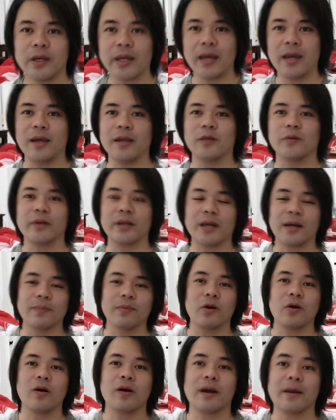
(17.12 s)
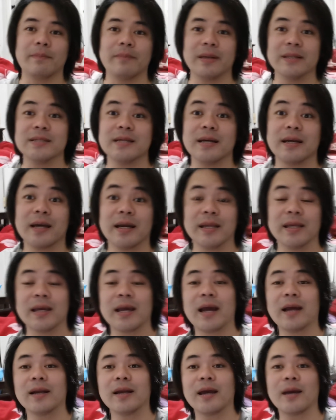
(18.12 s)
เกสวัสดีครับก็กลับมาเจอกันอี
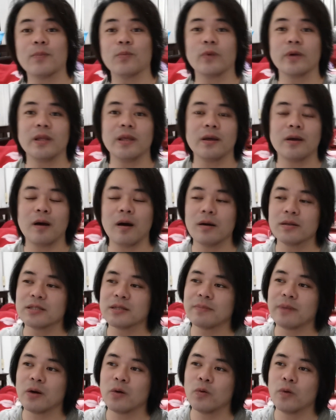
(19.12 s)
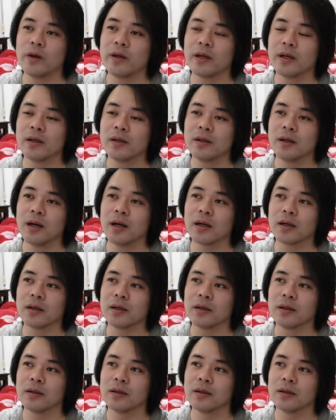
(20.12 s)
กครั้งนะครับ วันนี้ก็จะมาคุยกันเรื่อง